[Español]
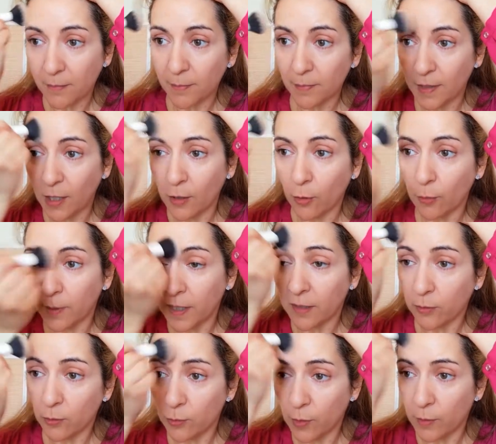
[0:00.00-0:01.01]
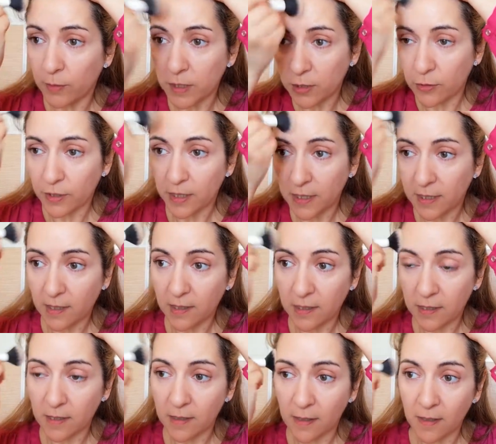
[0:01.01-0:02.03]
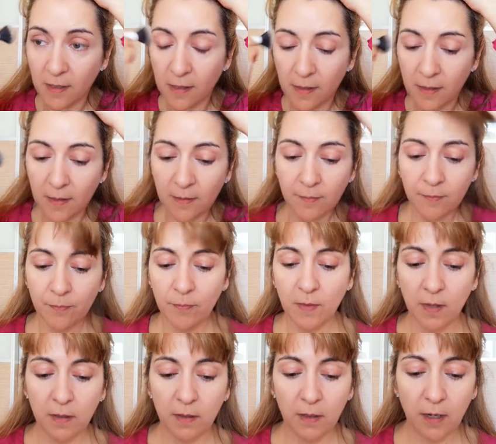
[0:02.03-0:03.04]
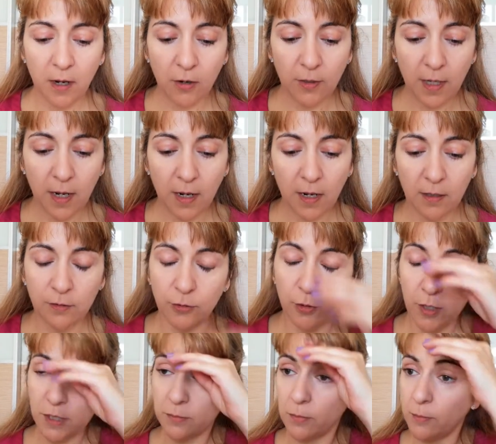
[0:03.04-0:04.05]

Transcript: descubrir nuevas joyitas Ahora no es